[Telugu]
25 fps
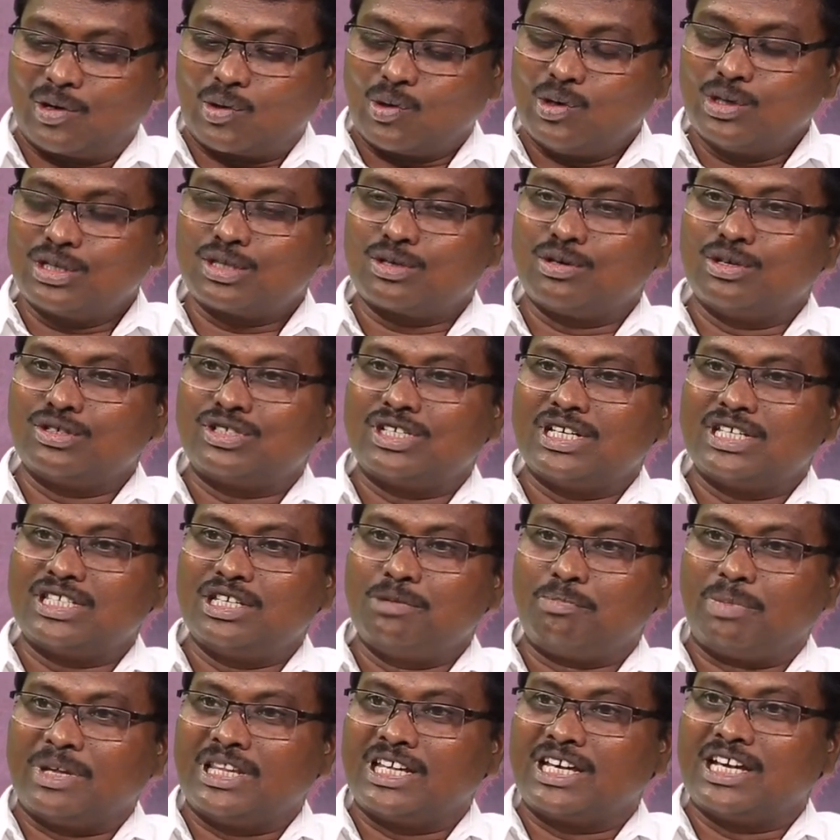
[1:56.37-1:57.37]
రోజుకు
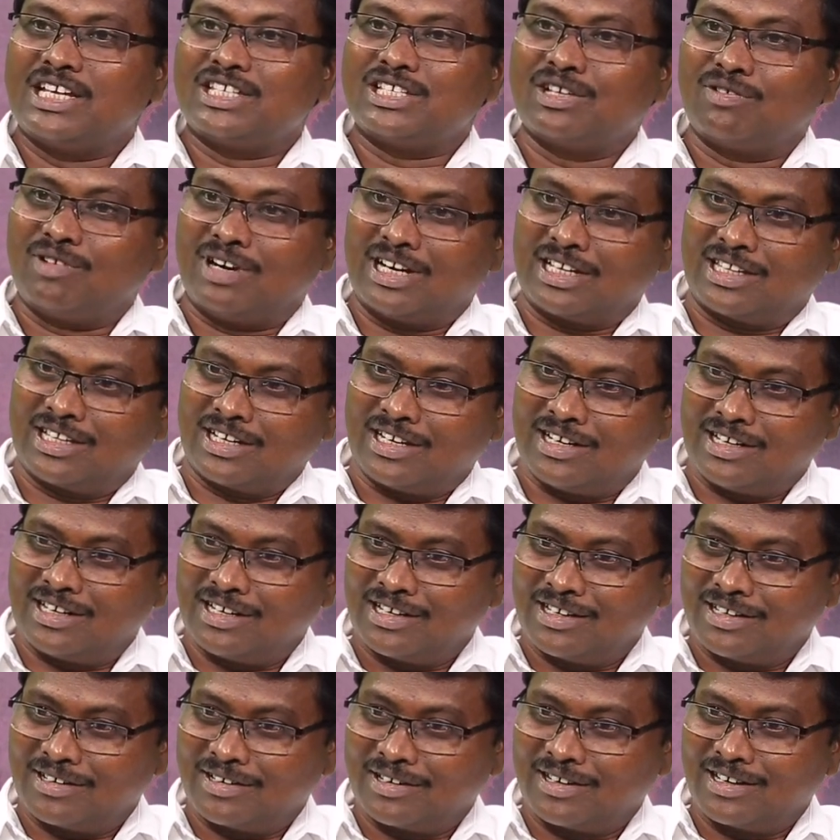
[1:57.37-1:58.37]
వచ్చేసి పది కేజీలు
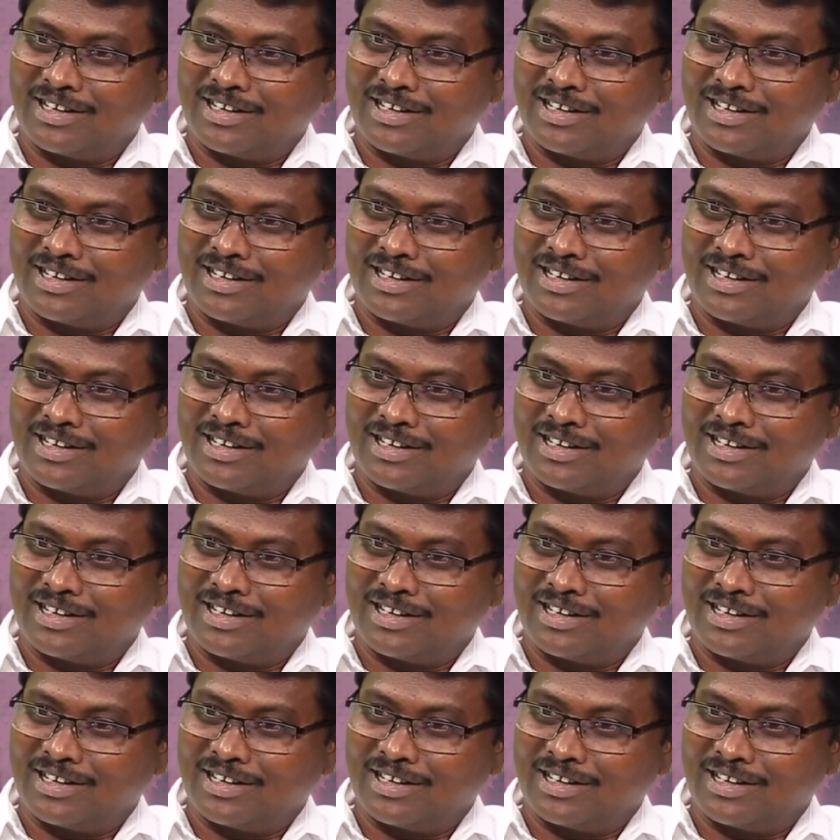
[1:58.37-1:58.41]
వాడతారండి